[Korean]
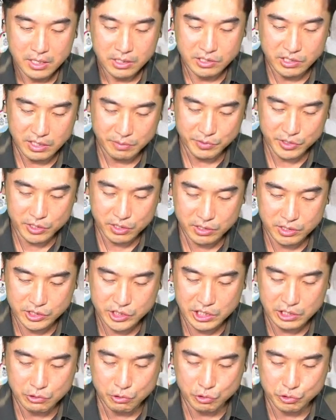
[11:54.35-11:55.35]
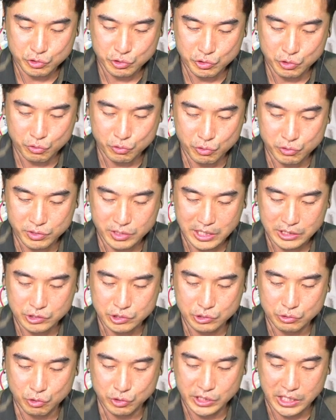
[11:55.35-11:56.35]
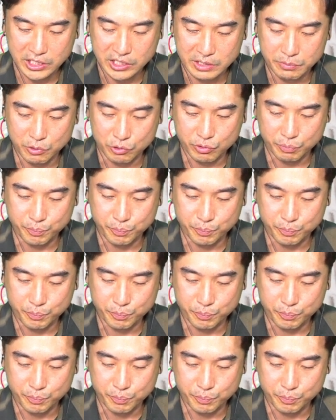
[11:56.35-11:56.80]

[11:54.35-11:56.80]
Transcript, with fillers: 그럼 이거를 실거주 요건을 갖추고 장기보유